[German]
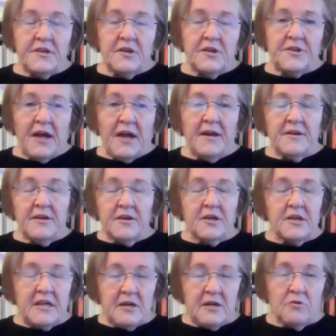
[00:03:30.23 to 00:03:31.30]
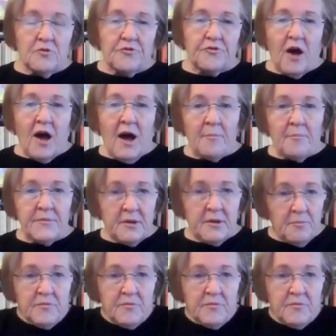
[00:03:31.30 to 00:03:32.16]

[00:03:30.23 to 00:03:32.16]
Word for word: dann eine Regierung zu haben, die,